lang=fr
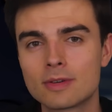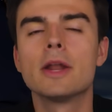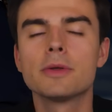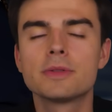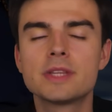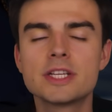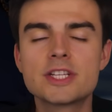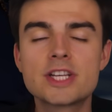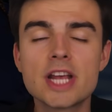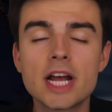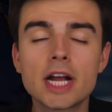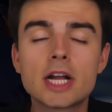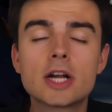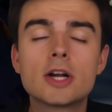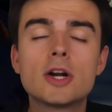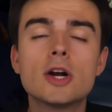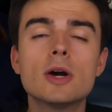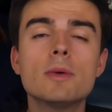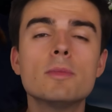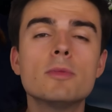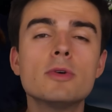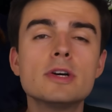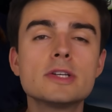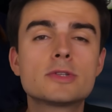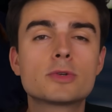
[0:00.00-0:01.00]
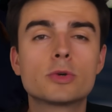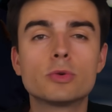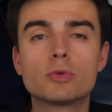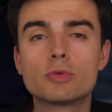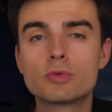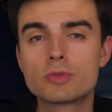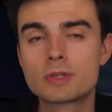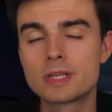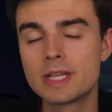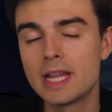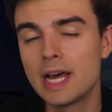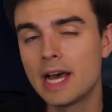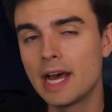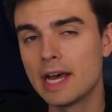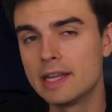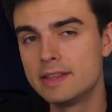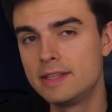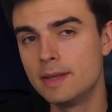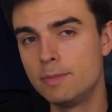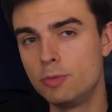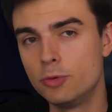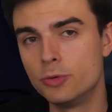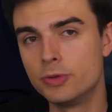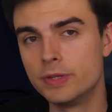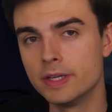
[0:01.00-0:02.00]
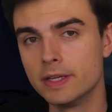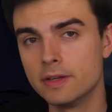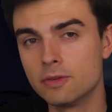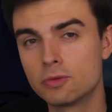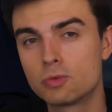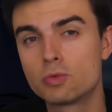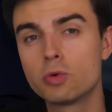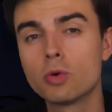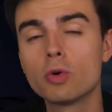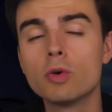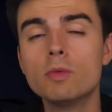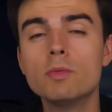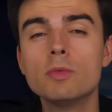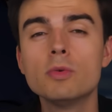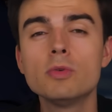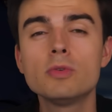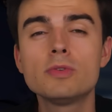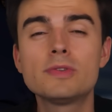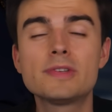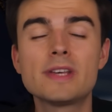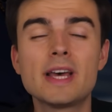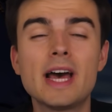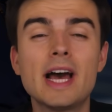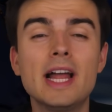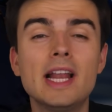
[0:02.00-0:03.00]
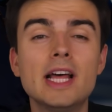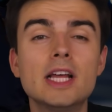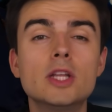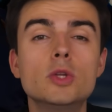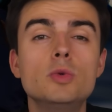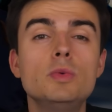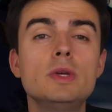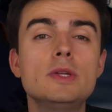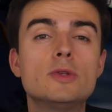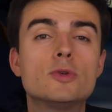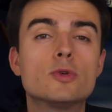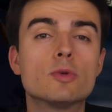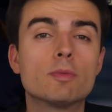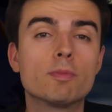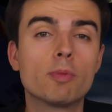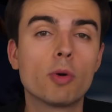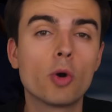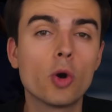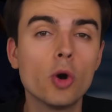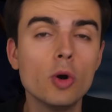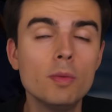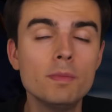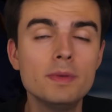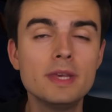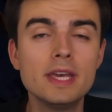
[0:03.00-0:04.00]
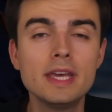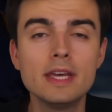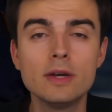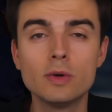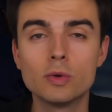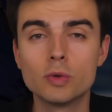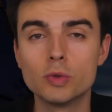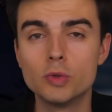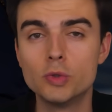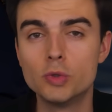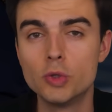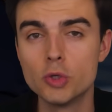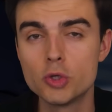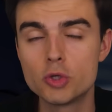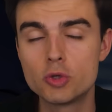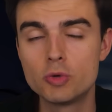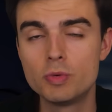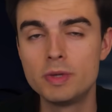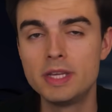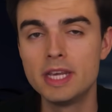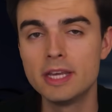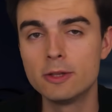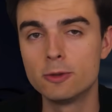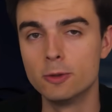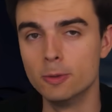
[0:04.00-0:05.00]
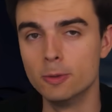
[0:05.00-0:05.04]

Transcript: Alors déjà comment est-ce que tout cela a débuté Tout remonte à la nuit du 1er au 2 juillet